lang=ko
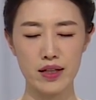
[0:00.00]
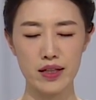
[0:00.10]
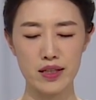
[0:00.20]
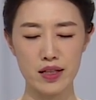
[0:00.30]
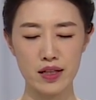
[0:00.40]

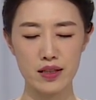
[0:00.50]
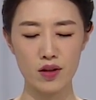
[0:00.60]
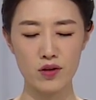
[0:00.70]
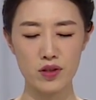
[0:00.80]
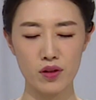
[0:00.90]
이제
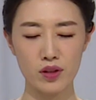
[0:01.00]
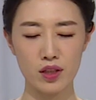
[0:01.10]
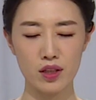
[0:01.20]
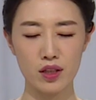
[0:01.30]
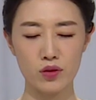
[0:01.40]

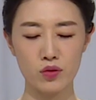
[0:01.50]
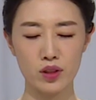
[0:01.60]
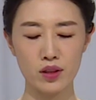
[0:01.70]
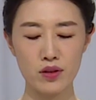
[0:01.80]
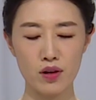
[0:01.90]
천천히
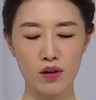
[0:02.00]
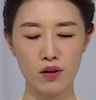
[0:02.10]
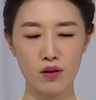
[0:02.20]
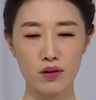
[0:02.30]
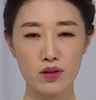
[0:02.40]
눈을
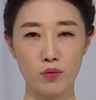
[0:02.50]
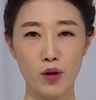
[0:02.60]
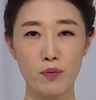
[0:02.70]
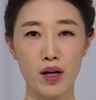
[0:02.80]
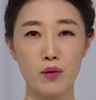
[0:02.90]
떠서
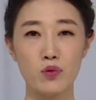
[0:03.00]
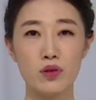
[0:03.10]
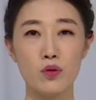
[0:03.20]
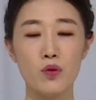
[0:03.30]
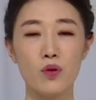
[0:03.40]
정면
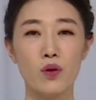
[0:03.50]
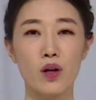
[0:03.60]
바라보시고